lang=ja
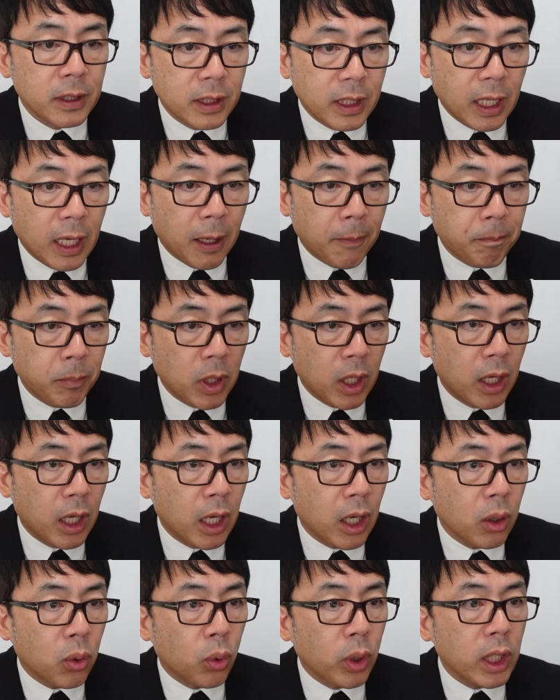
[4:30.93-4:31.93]
で、
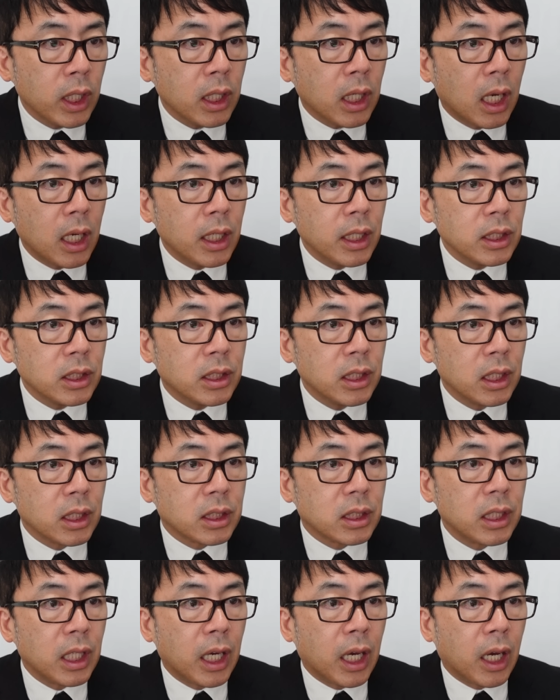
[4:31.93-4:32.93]
えー、これに関連してで
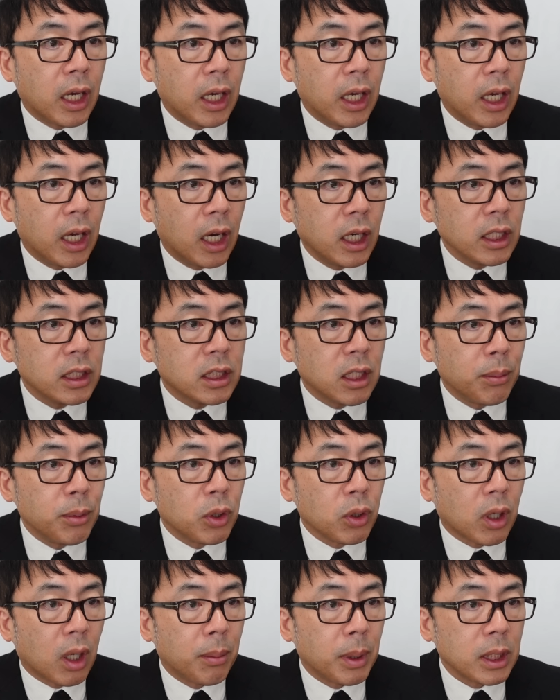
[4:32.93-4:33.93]
すね、えー、
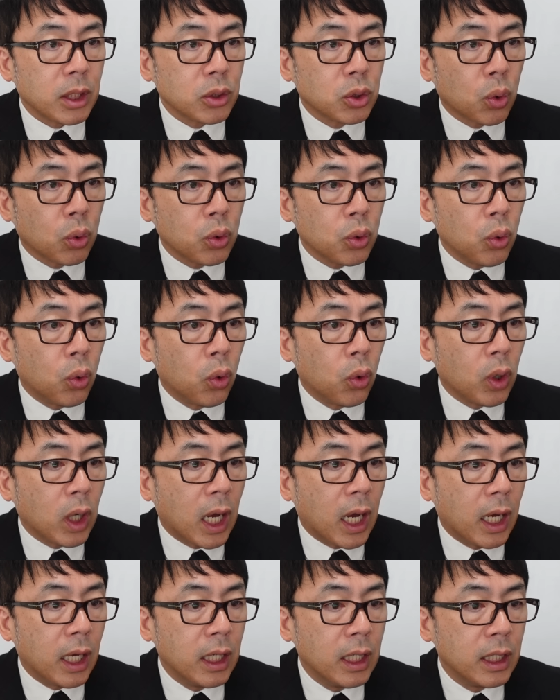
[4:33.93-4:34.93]
ISW からまた続報
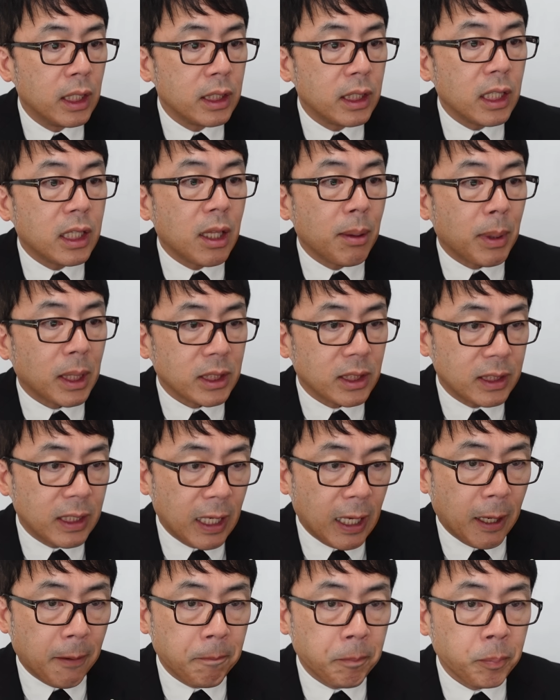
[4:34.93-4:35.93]
が出てまし
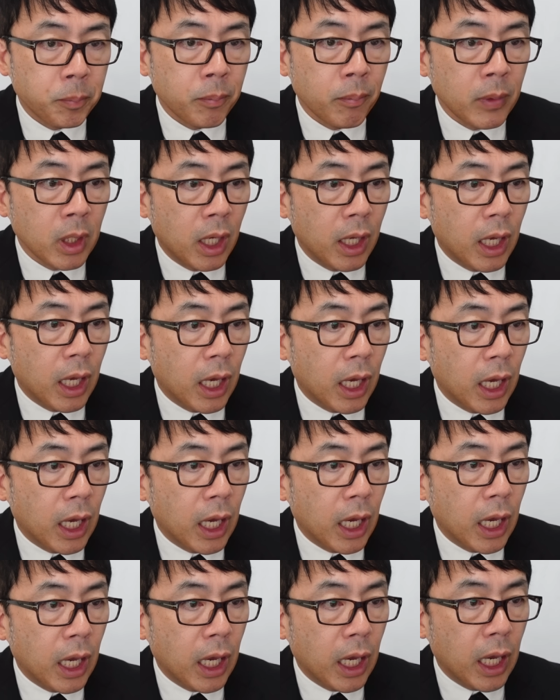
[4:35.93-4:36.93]
て、
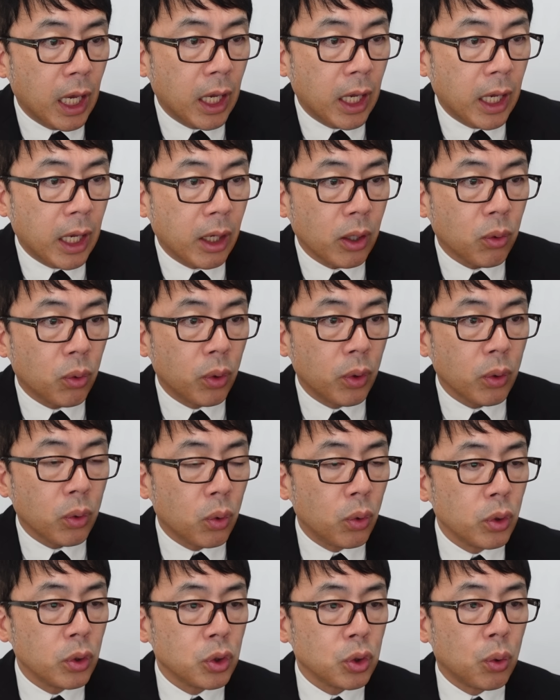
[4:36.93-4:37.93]
えー、こういう、
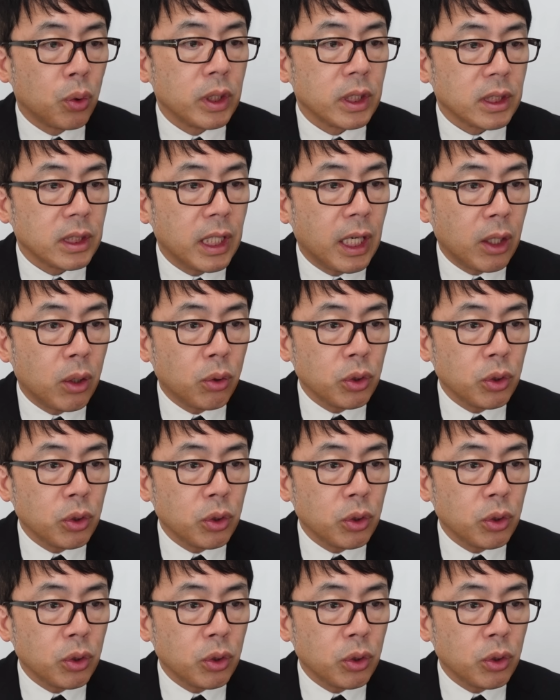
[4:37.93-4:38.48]
こういう情報ですね。